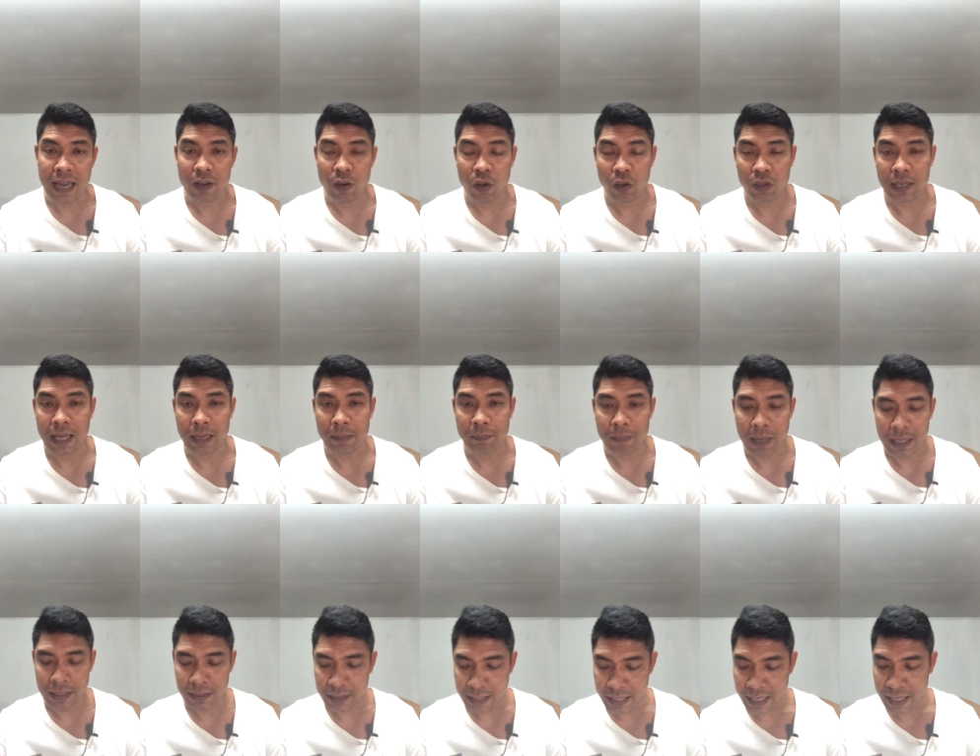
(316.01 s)
นล็อกรัด
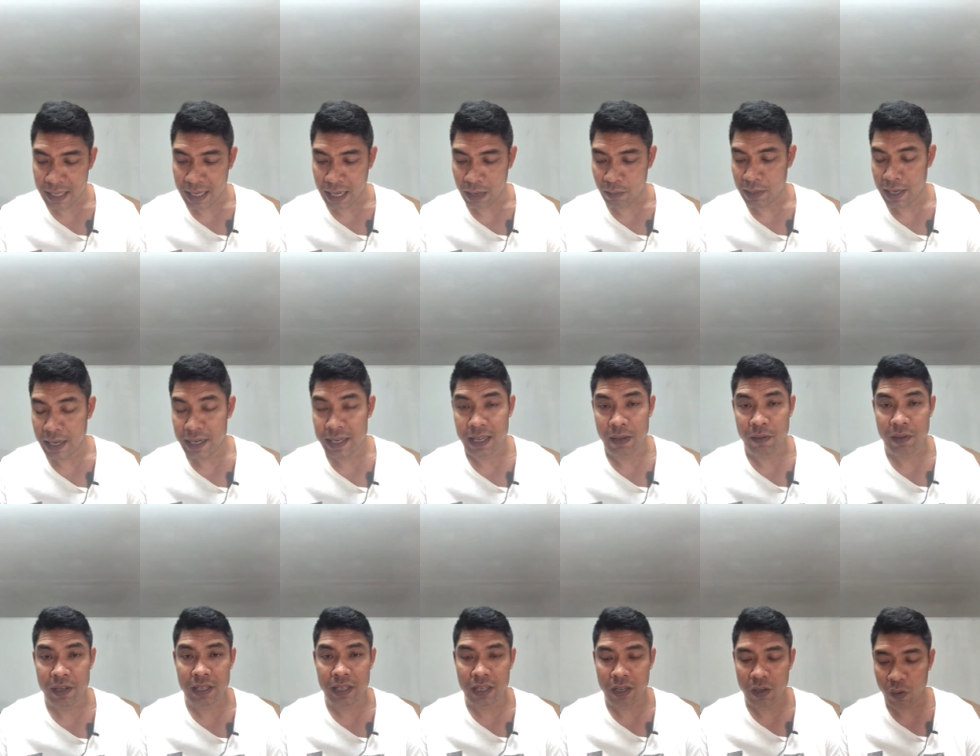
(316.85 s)
มัดตีเข่าในเหนียว
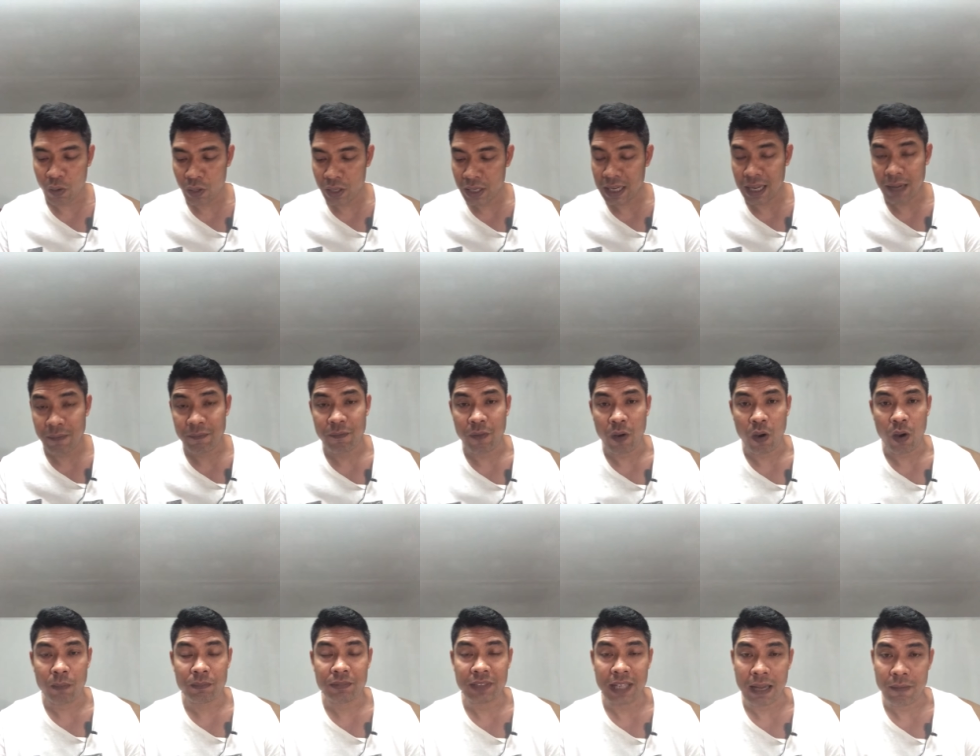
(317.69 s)
อีกหนึ่งคนนะครับฟ
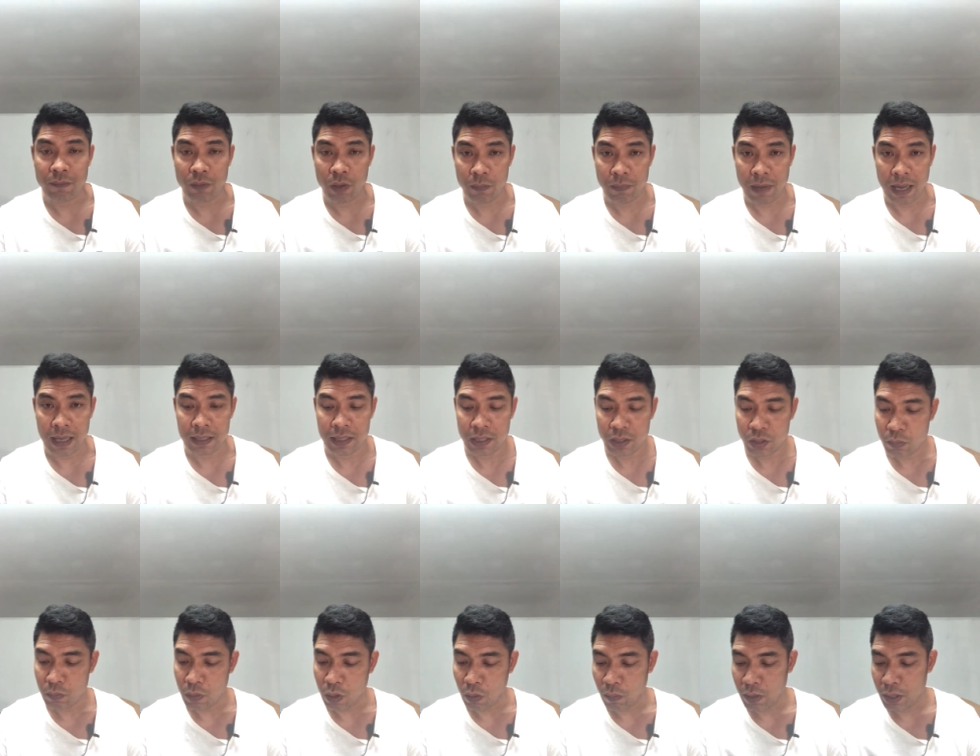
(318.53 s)
อร์ม 3 ฟอร์มหลังนี้
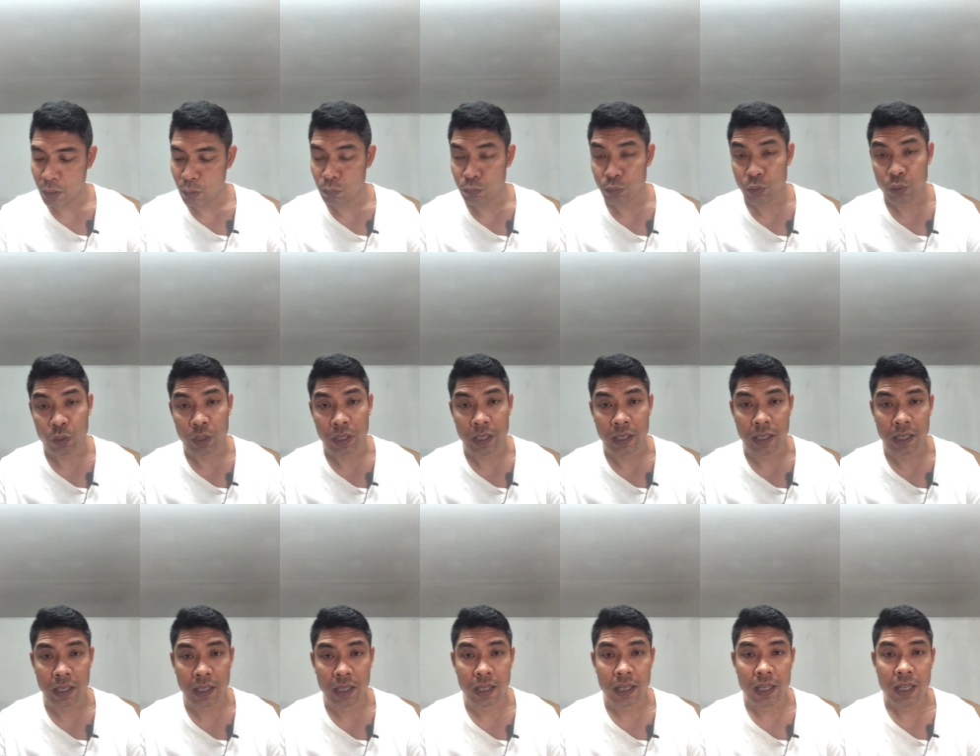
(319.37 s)
ต้องบอกว่าหนุ่มสุริน
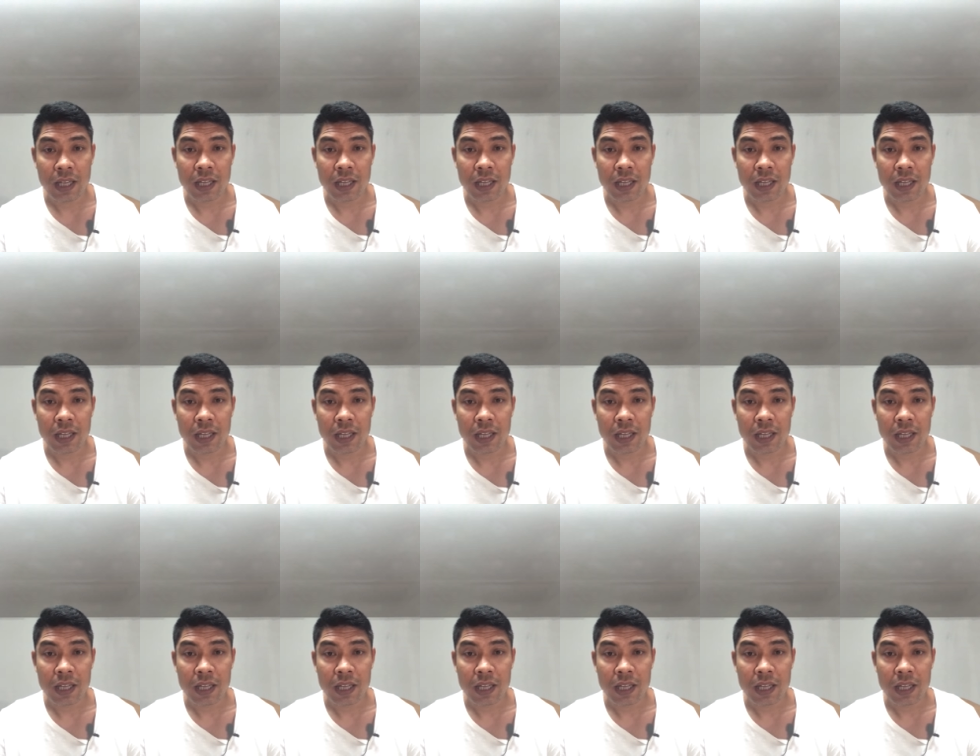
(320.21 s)
นี่